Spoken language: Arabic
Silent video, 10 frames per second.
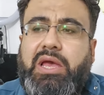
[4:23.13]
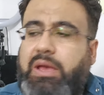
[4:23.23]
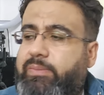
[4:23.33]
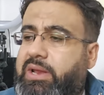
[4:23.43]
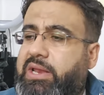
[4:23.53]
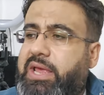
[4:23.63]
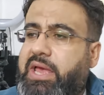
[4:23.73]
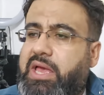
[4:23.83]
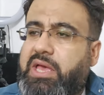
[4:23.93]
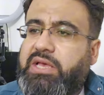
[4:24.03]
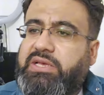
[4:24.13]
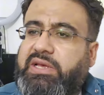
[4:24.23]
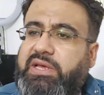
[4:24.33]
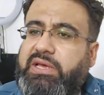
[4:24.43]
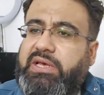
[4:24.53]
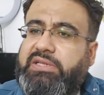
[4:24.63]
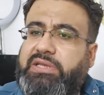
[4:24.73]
عملنا آه،